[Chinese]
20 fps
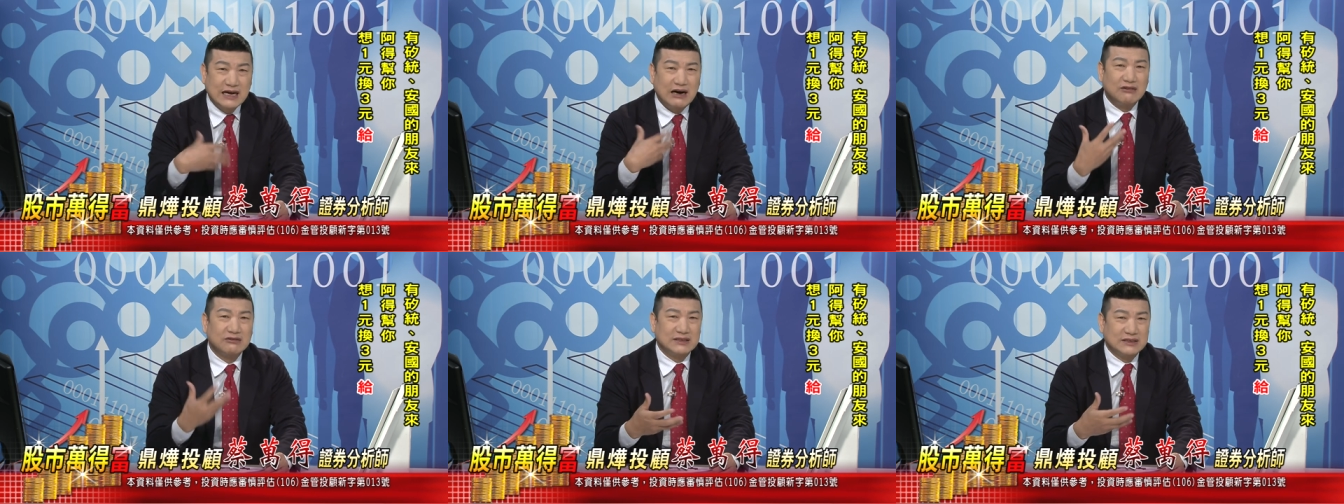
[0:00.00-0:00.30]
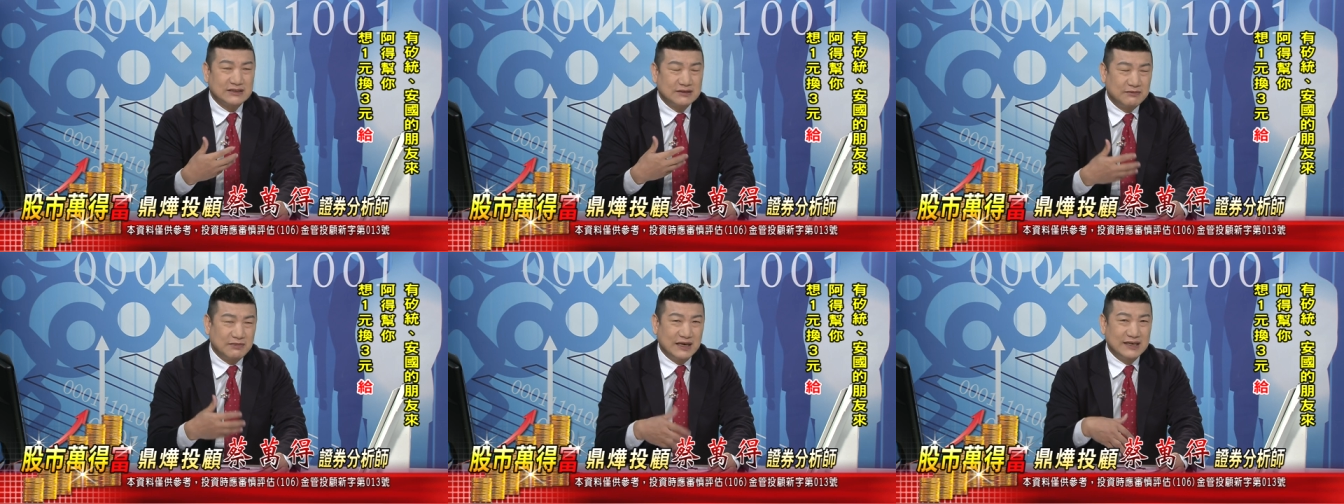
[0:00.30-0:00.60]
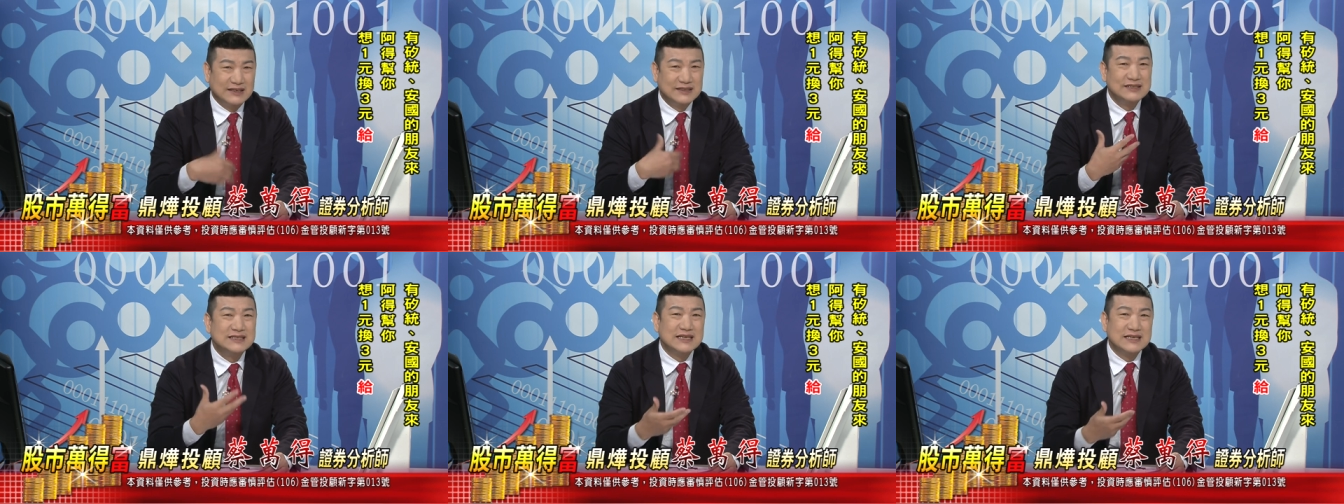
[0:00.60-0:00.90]
搞得什么
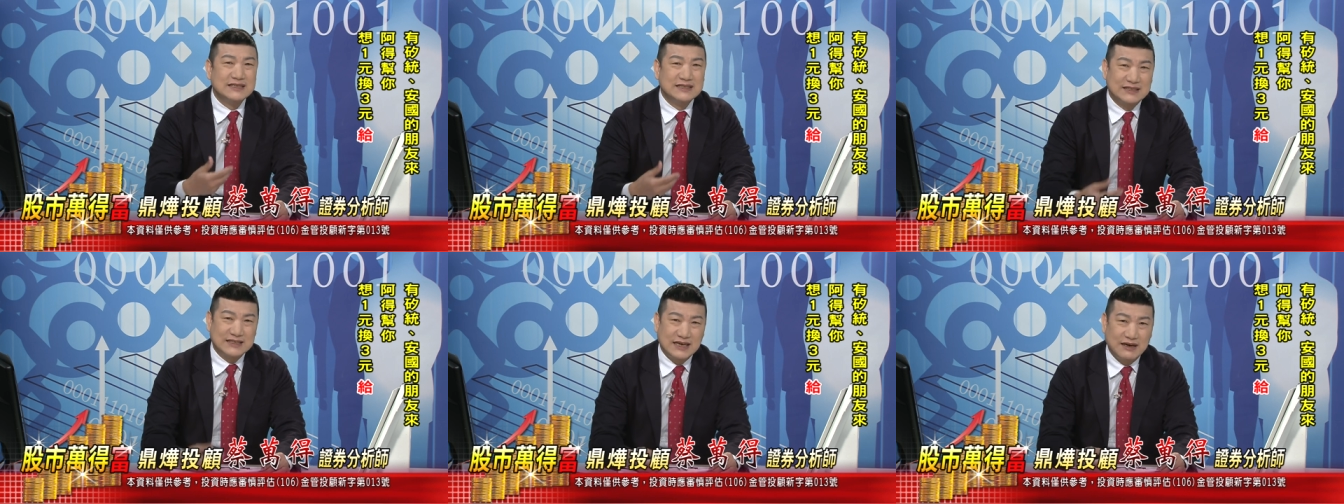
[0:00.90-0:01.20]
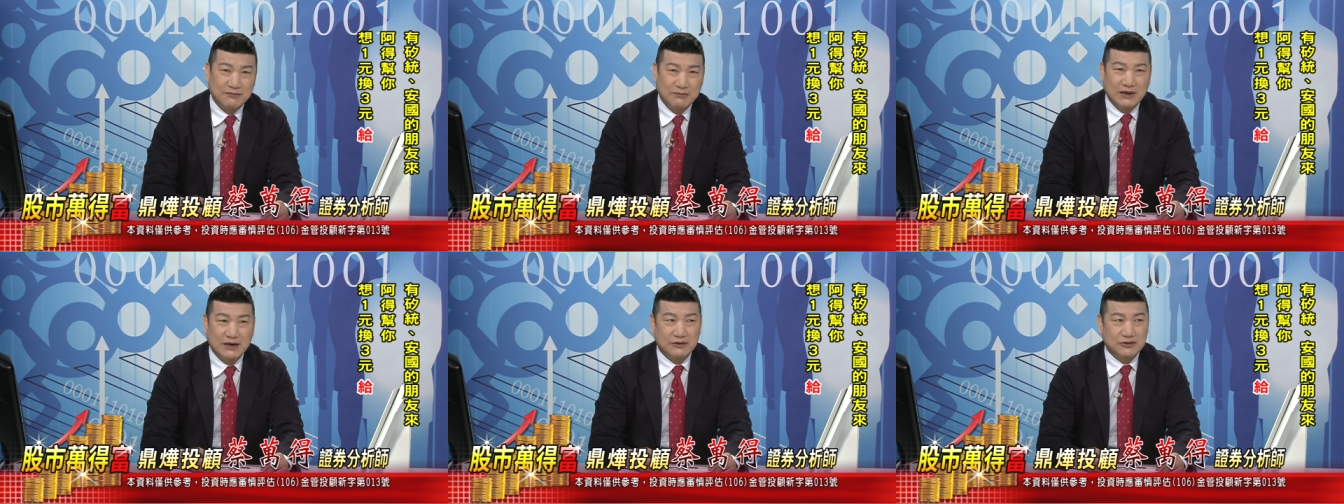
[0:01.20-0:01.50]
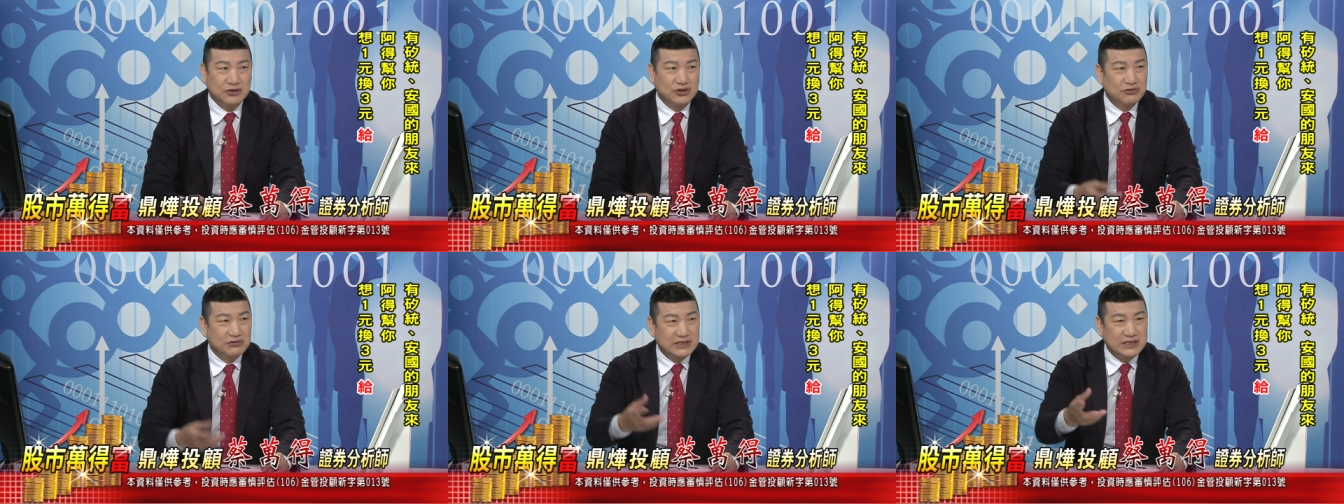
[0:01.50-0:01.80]
很紧张
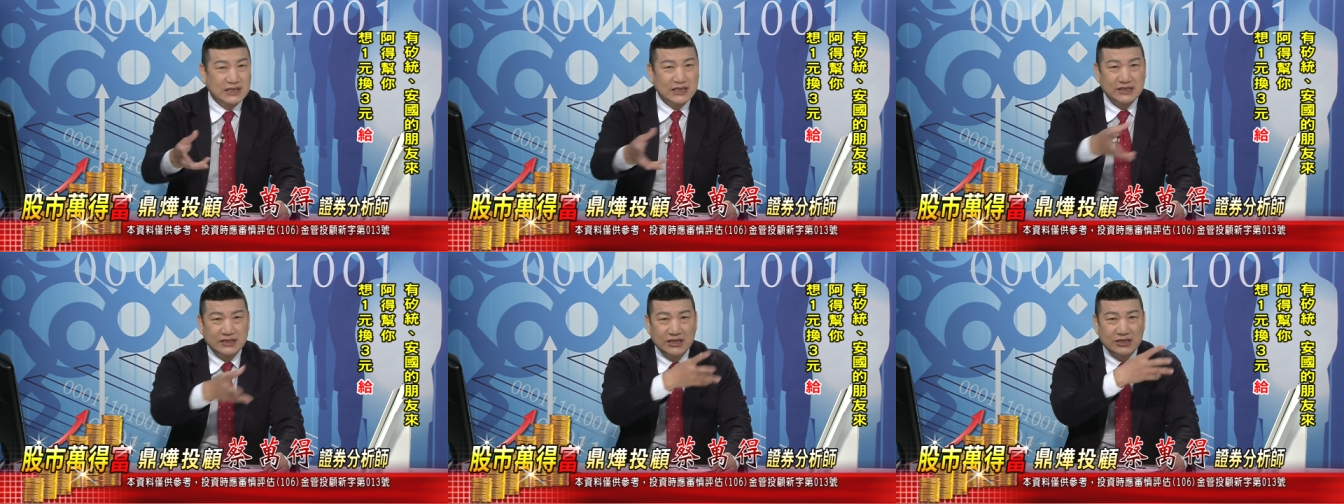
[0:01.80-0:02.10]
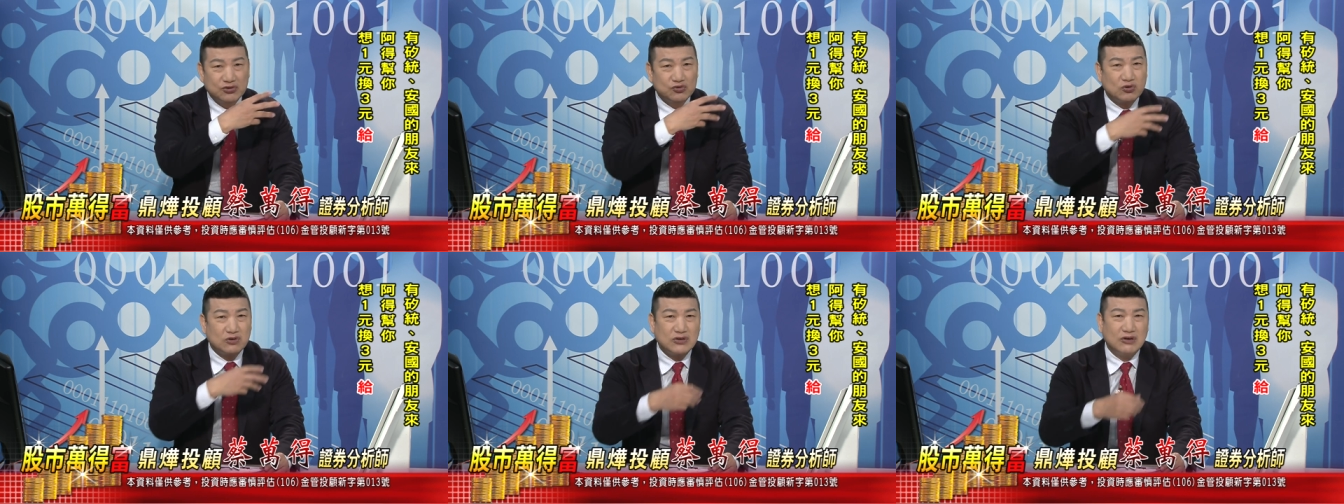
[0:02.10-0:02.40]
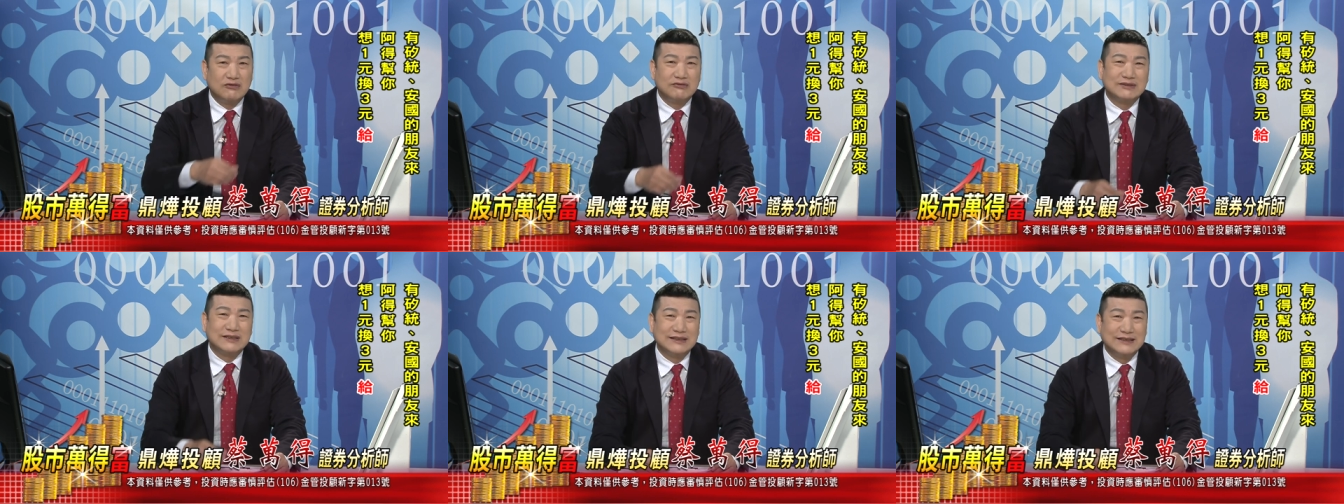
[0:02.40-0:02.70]
嘛，尤其那些做
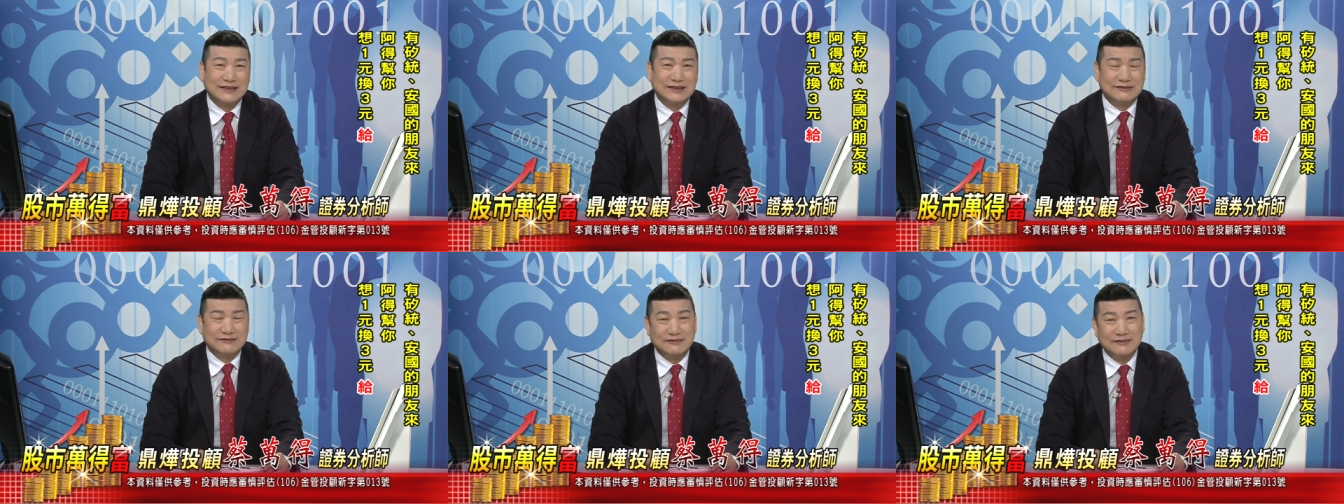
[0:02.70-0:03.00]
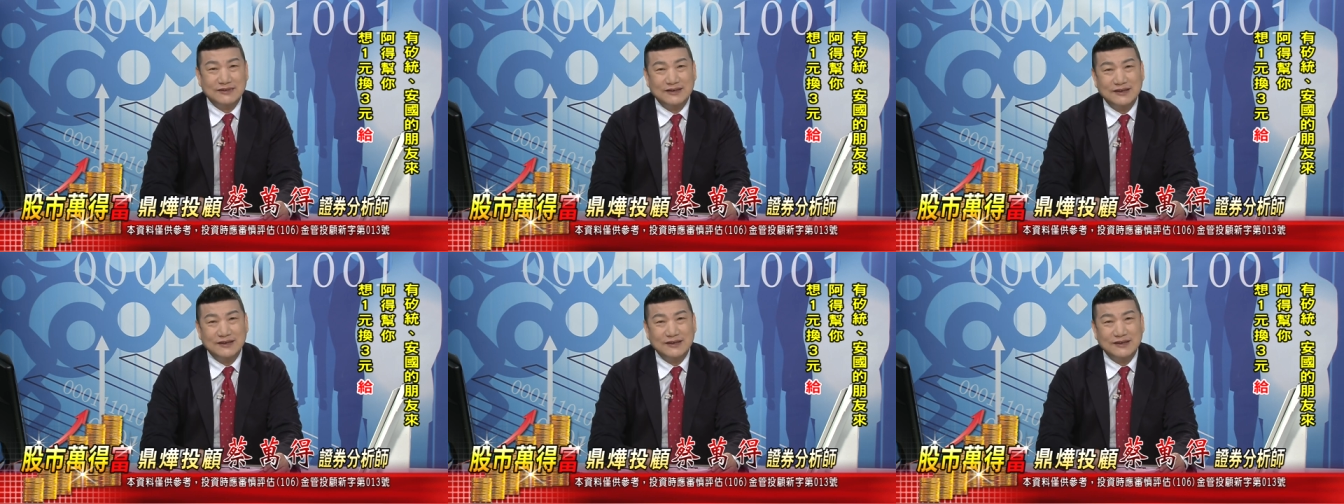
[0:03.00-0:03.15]
空的人。